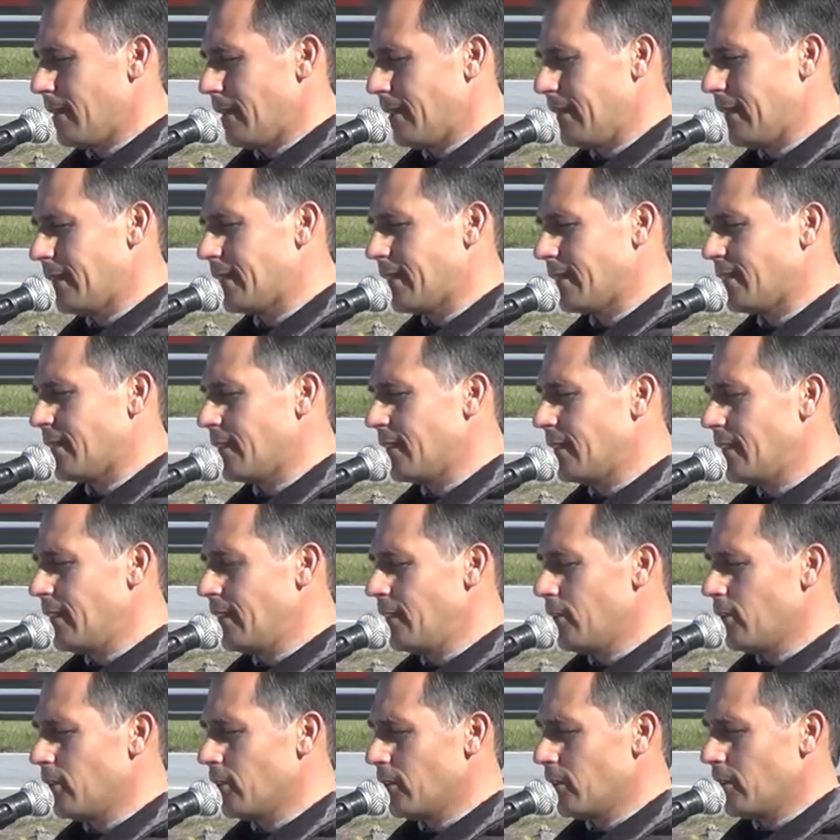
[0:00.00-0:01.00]
En este
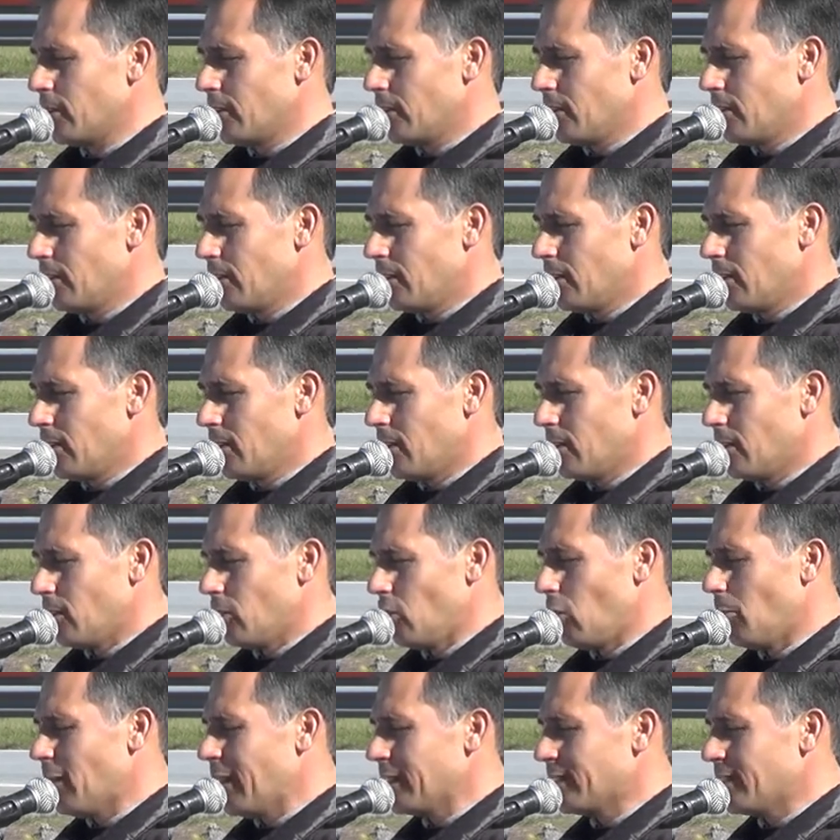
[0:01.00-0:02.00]
sentido,
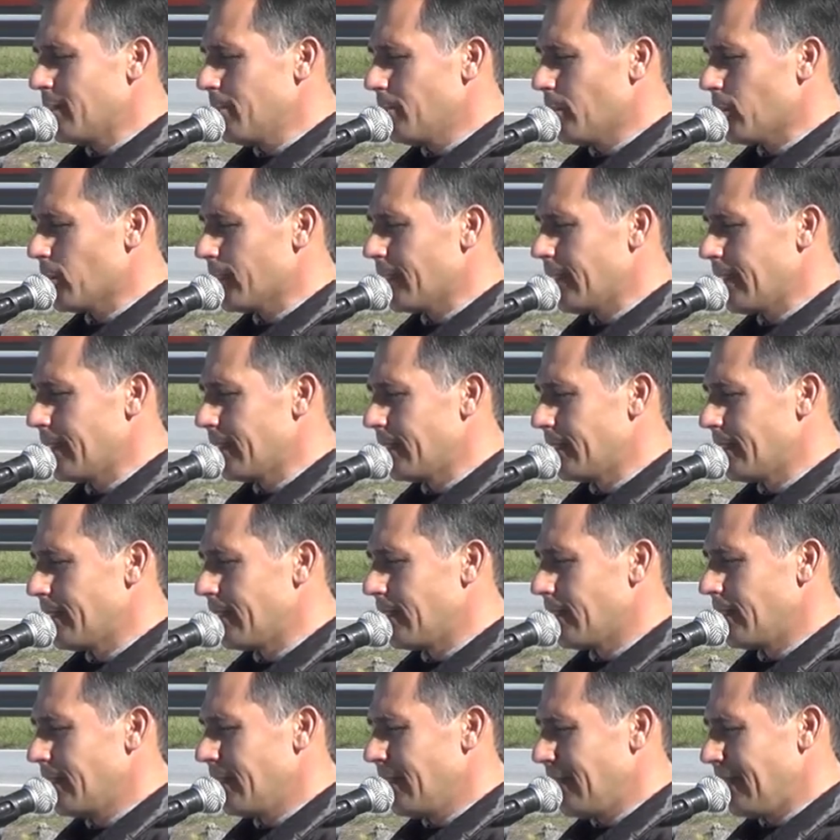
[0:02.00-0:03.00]
lo más
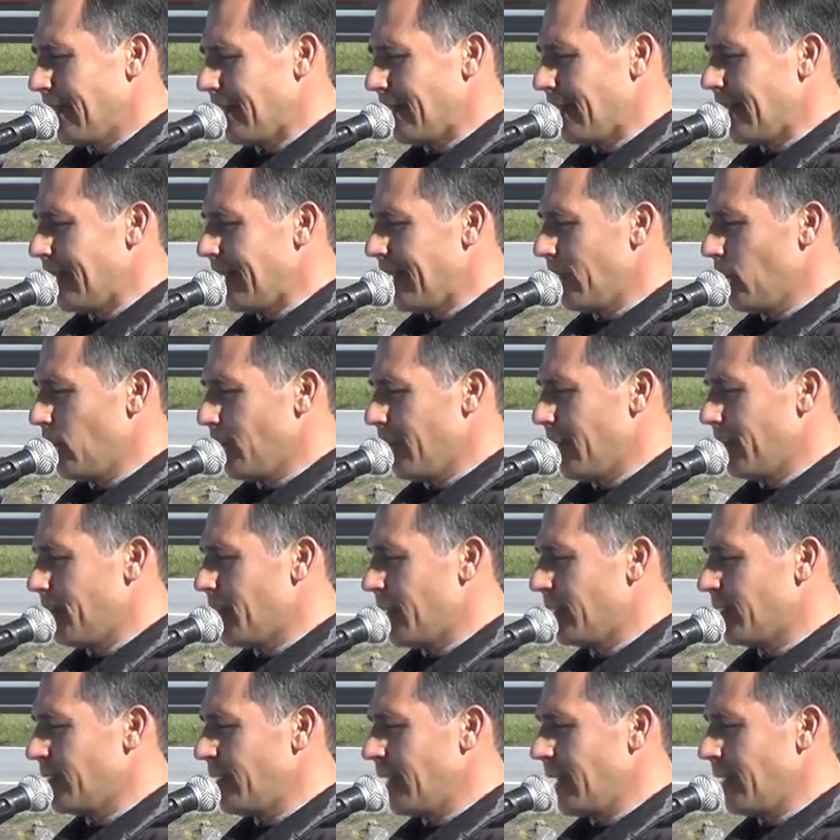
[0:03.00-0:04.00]
importante, el legado más
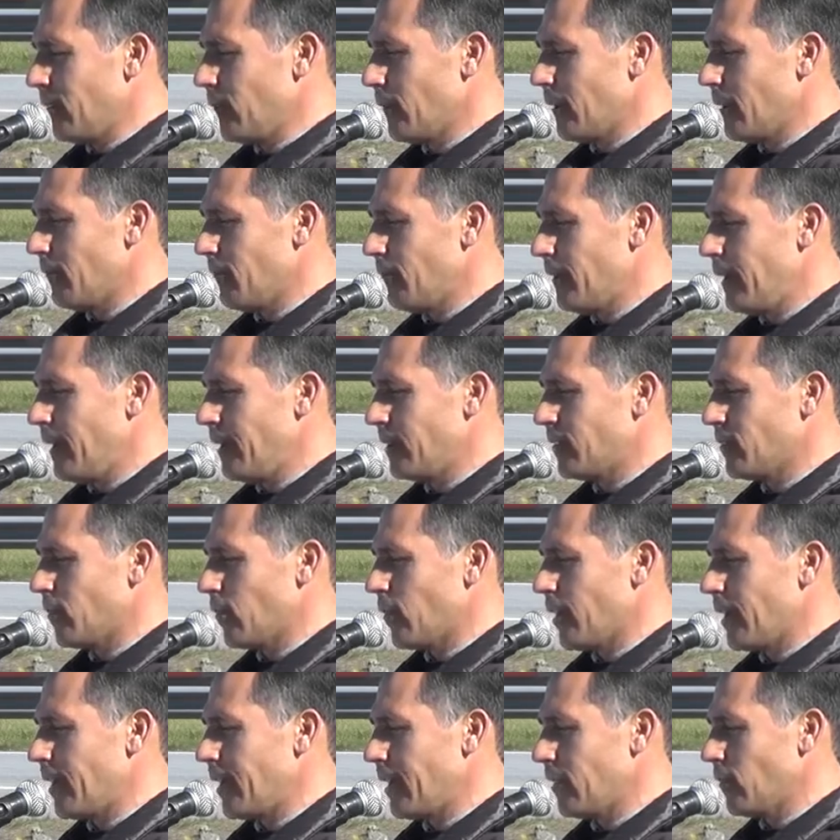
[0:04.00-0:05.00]
preciado que Félix
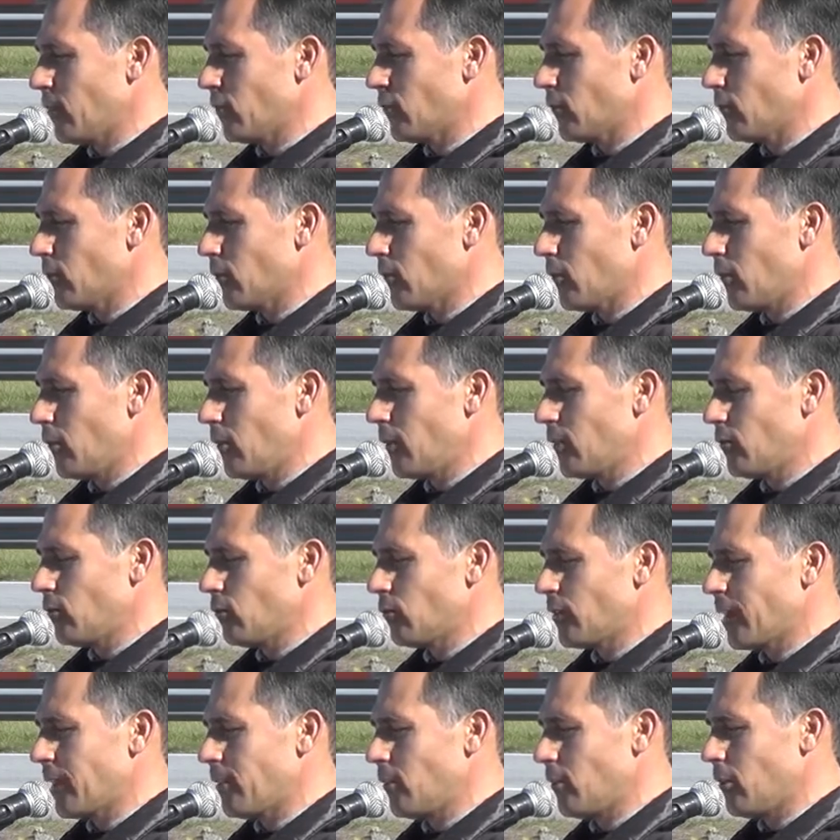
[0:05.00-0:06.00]
Ojeda nos otorgó en
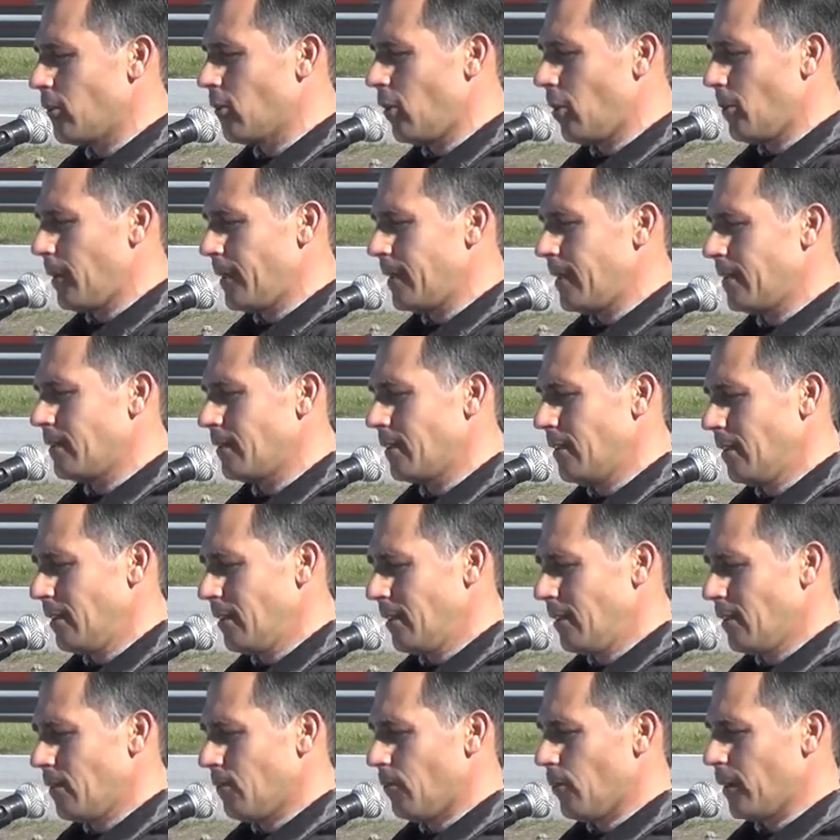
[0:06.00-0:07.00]
sus años jóvenes
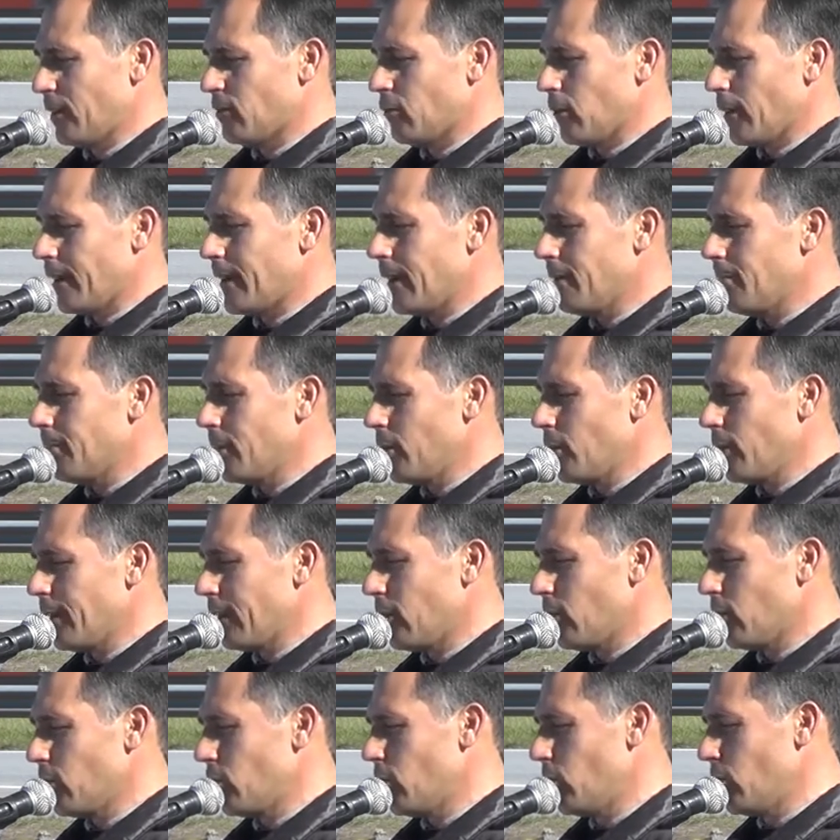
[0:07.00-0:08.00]
fue su ejemplo
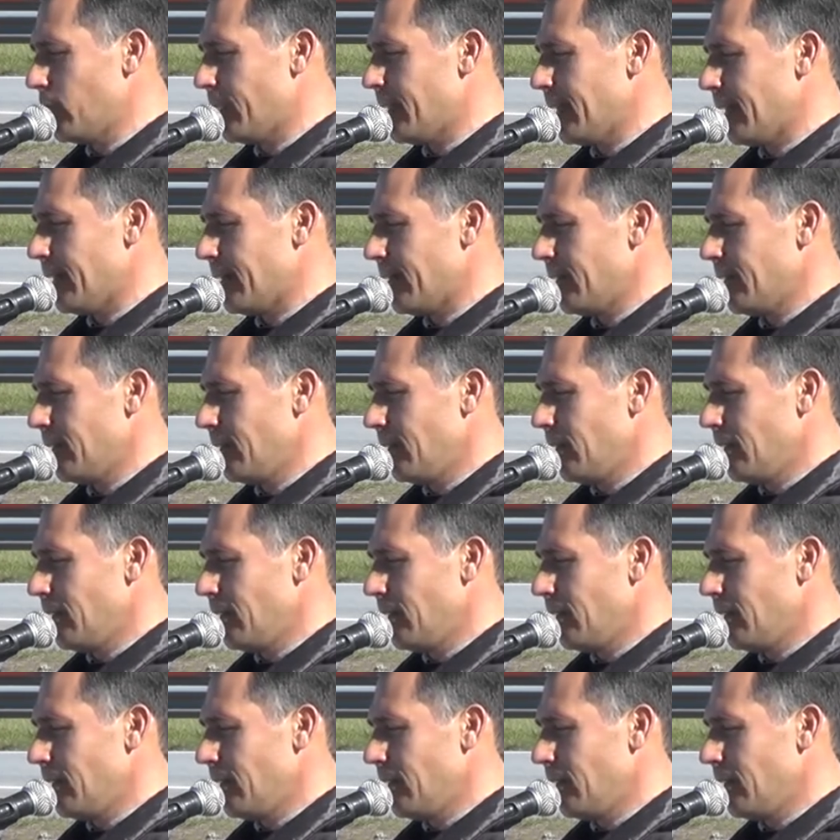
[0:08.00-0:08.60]
de conducta,